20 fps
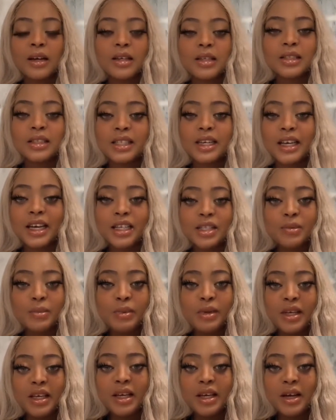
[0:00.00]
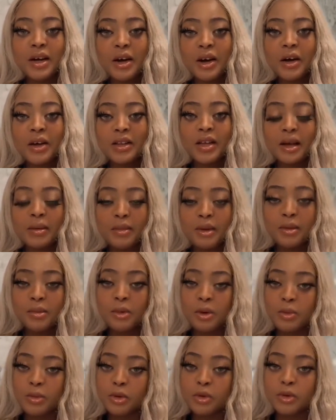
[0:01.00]
j'ai gaspillé un habillement
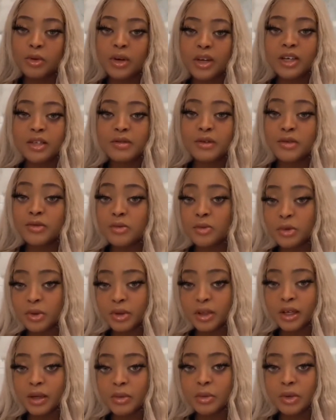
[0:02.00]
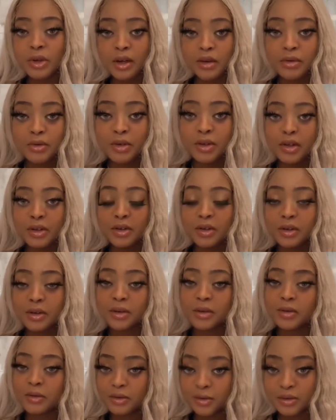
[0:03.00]
pour toi et je vais vous montrer mon outfit.
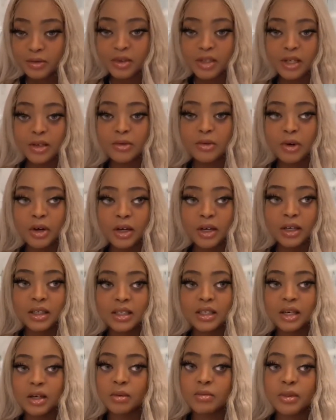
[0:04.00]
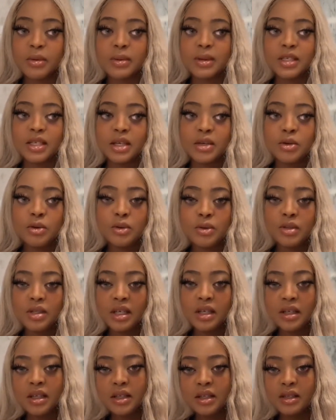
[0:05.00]
Vous allez voir, c'est quand même assez cute.
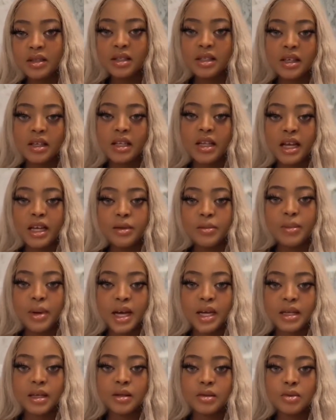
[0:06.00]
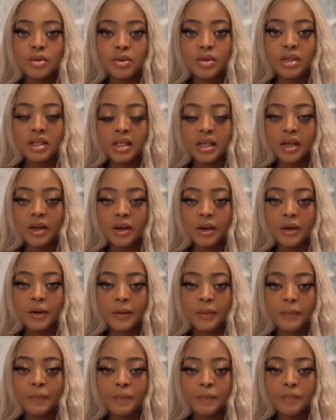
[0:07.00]
C'est laid back et tout, euh,
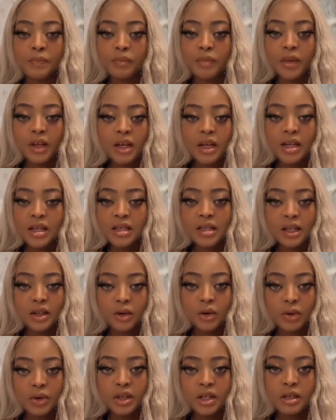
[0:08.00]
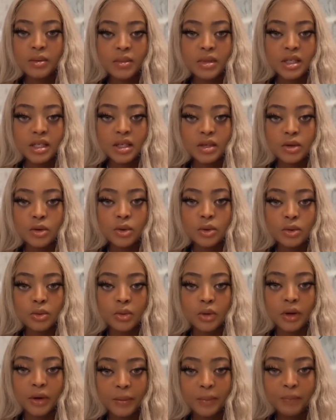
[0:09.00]
c'est tranquille, mais c'est cute
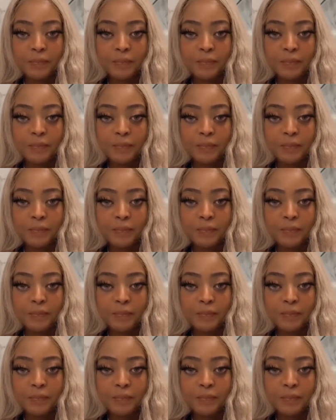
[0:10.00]
quoi.